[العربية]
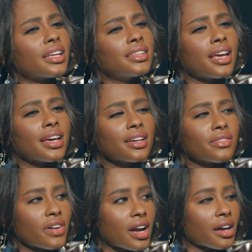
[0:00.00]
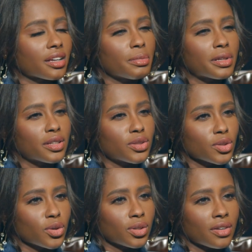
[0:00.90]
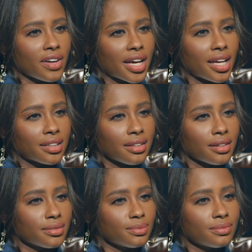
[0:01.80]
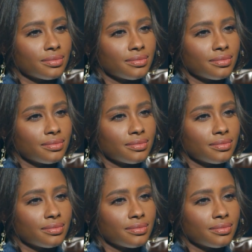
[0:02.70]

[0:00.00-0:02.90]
قد ايه فراغ كبير يتركونه في حياتنا